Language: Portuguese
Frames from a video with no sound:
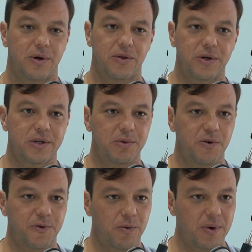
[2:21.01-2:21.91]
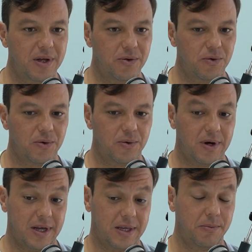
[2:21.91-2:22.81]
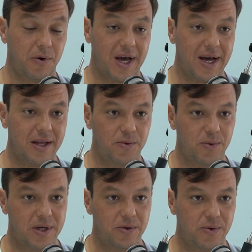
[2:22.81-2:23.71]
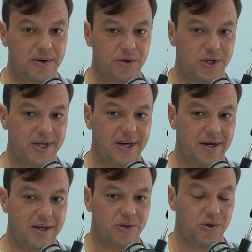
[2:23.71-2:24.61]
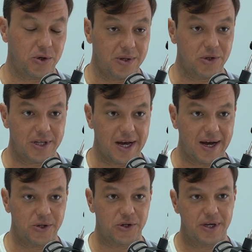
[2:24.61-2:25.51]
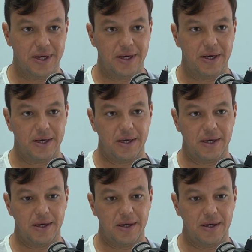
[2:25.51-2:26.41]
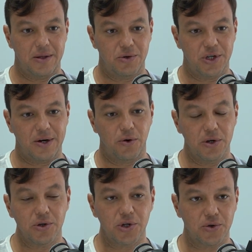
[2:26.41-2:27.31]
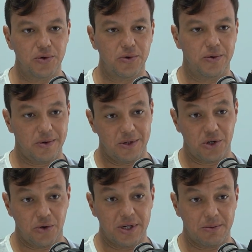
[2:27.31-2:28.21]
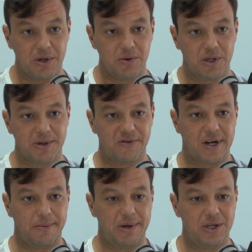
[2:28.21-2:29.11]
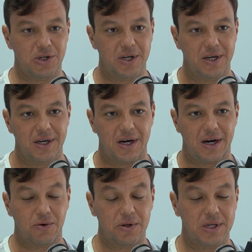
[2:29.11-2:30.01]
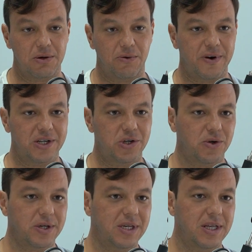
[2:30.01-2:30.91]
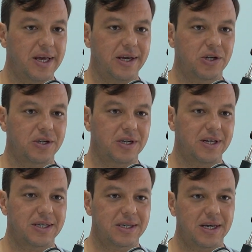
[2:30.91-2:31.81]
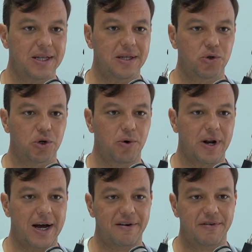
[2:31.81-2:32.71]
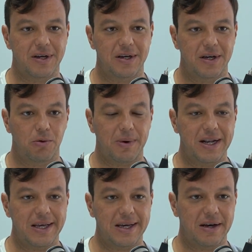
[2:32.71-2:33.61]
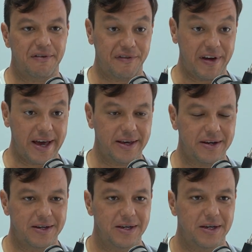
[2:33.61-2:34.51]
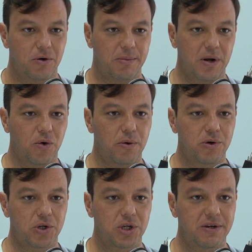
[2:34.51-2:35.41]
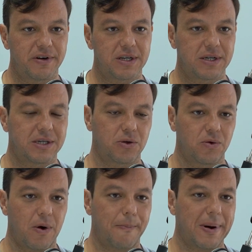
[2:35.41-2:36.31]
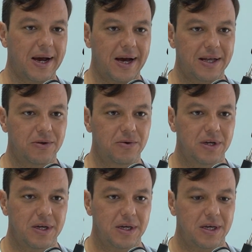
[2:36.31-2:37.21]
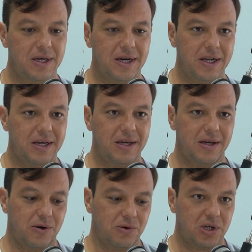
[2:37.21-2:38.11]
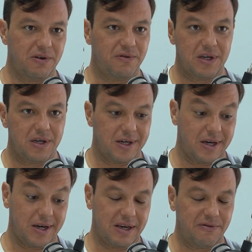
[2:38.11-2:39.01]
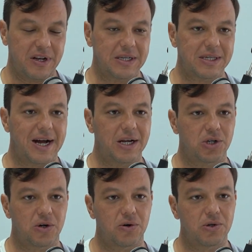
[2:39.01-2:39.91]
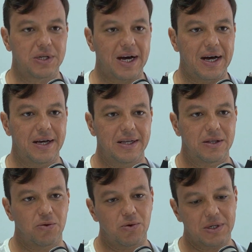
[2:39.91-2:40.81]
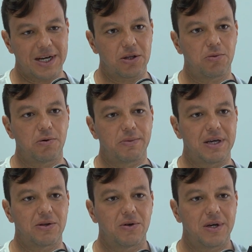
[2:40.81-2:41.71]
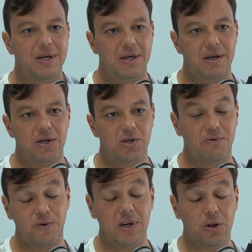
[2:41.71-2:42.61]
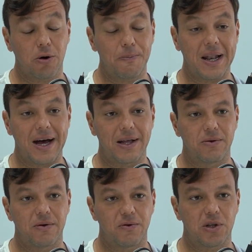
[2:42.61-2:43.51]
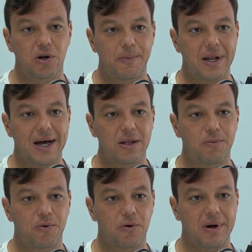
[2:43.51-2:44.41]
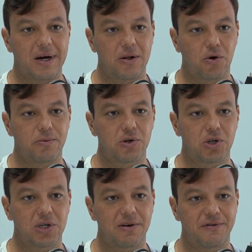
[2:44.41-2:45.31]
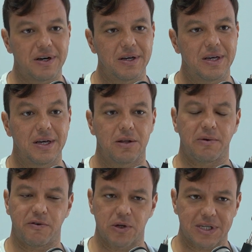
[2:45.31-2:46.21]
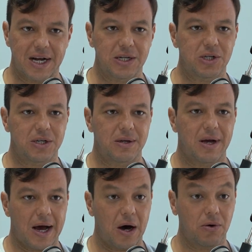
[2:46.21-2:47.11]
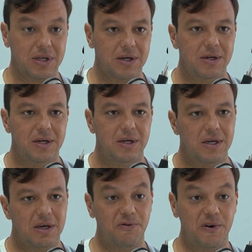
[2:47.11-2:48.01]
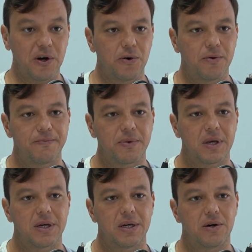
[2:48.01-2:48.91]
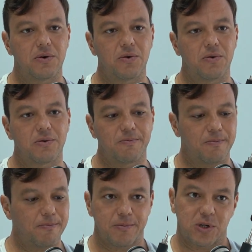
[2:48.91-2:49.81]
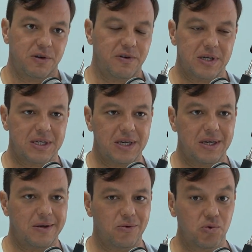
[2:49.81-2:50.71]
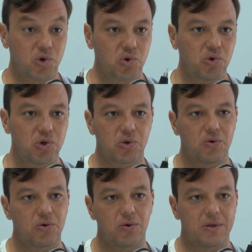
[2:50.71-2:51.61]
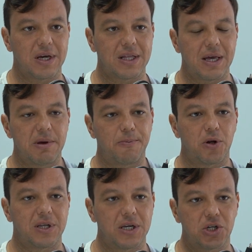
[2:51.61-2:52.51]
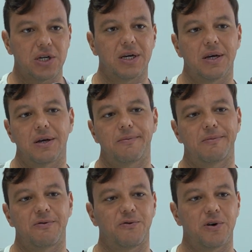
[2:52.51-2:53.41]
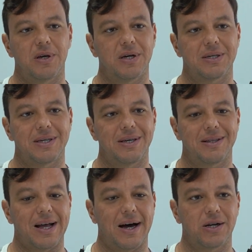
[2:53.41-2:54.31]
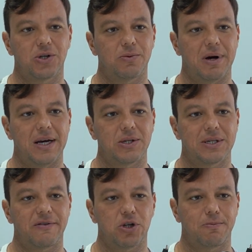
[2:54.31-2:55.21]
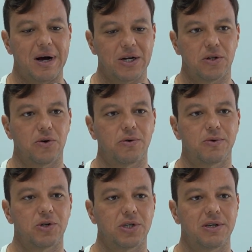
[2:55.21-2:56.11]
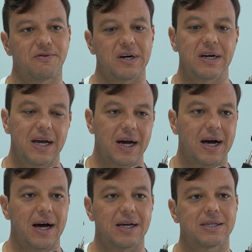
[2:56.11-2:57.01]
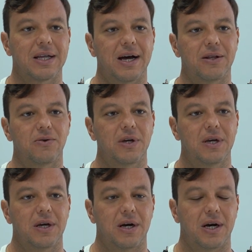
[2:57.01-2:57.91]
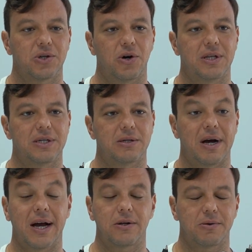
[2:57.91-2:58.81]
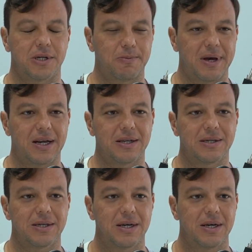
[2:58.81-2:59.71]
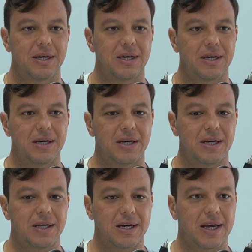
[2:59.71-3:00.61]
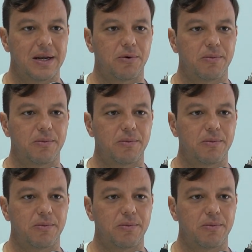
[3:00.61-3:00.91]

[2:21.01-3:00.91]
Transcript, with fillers: O ano 2000 foi um ano atribulado, um ano que eu tinha 18 anos de idade e no dia 8 de junho de 2000 especificamente, Aconteceu um fatídico acidente na esquina de onde eu morava, numa linha férrea. Uma locomotiva transitou apagado e ali eu tive é, a infelicidade de cruzar no exato momento e fui atropelado. Fui atropelado por uma locomotiva, uma velocidade alta, que freou. E eu tive assim um susto, tentei me proteger e foi assim tarde demais, estava debaixo da locomotiva, arrastado as rodas esmagaram minhas pernas e naquele